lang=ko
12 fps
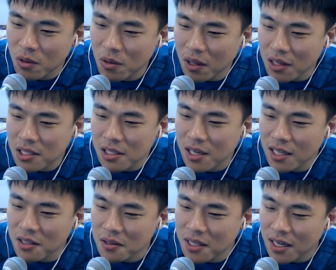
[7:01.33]
대시를
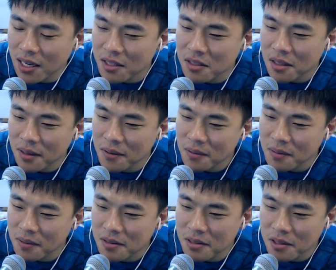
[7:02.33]
한 여자가 있는데요. 그